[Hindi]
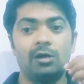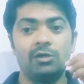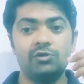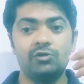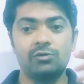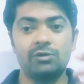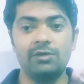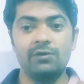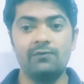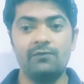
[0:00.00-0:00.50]

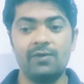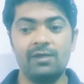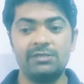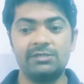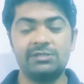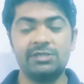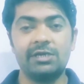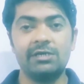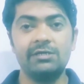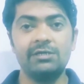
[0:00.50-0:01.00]
जो कि
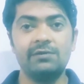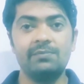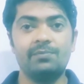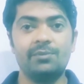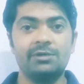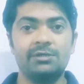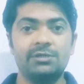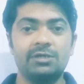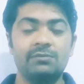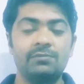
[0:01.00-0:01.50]
वेजिटेरियन
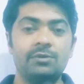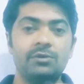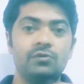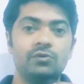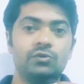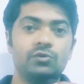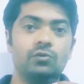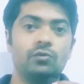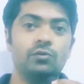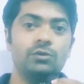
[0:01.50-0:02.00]
पर्सन भी
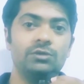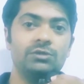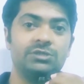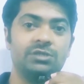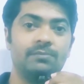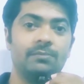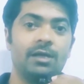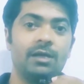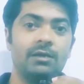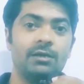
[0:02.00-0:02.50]
उसको
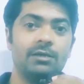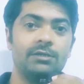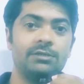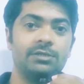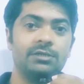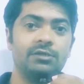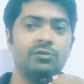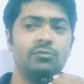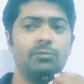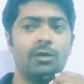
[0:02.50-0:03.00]
इस्तेमाल कर
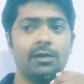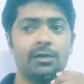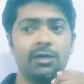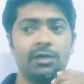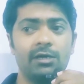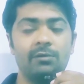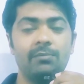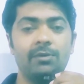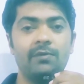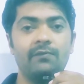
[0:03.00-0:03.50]
सके तो
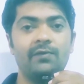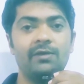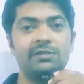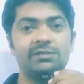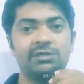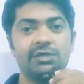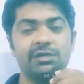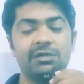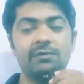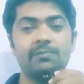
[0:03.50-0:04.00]
मार्केट में
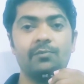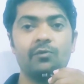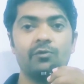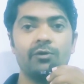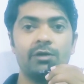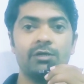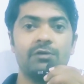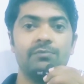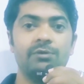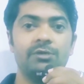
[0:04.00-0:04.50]
वेजिटेरियन
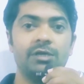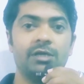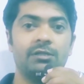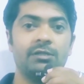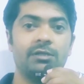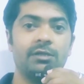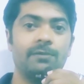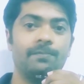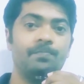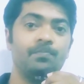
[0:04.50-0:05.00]
प्रोडक्ट भी
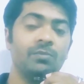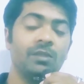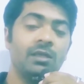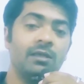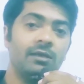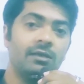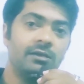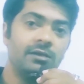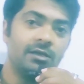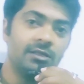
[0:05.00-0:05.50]
आते हैं
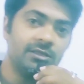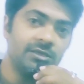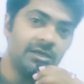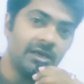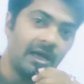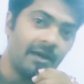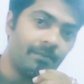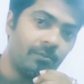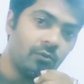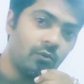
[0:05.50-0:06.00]
यदि
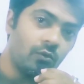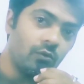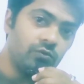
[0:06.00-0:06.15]
आपको